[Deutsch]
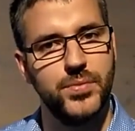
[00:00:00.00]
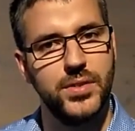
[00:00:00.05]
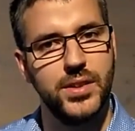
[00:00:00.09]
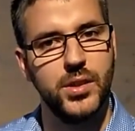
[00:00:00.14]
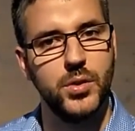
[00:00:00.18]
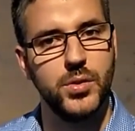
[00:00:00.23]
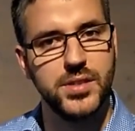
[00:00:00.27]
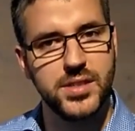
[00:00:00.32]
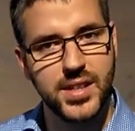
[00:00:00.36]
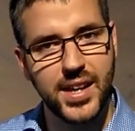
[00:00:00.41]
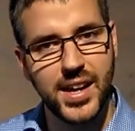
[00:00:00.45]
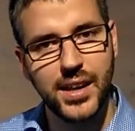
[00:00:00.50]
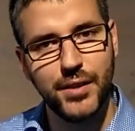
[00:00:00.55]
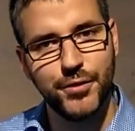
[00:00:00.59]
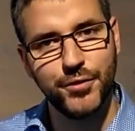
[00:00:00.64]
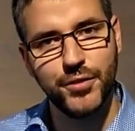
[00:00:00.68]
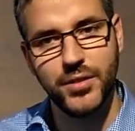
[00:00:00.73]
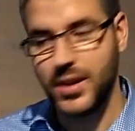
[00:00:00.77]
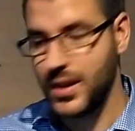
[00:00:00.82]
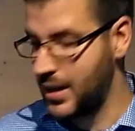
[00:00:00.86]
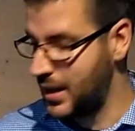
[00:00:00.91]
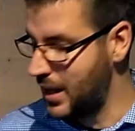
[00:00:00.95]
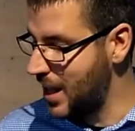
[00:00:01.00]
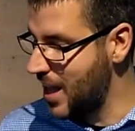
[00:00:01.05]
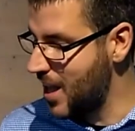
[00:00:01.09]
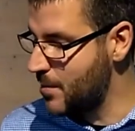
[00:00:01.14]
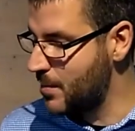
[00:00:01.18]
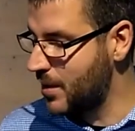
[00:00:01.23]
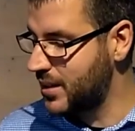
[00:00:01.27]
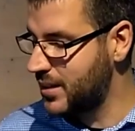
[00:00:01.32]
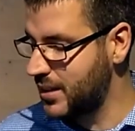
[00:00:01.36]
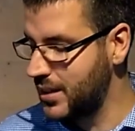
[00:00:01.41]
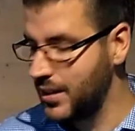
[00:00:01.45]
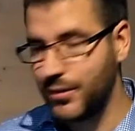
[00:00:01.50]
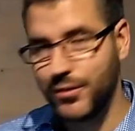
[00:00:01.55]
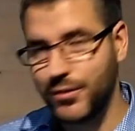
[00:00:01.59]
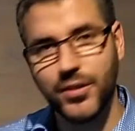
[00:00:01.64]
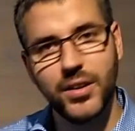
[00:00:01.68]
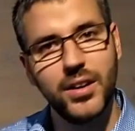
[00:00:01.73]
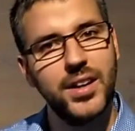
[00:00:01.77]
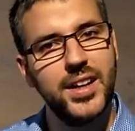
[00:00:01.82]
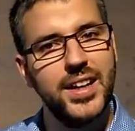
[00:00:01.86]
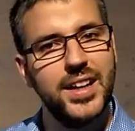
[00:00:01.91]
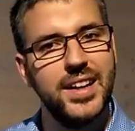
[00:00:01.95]
die uns helfen, immer
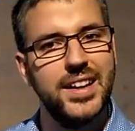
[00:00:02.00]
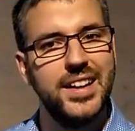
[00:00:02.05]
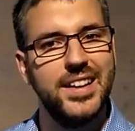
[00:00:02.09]
tiefer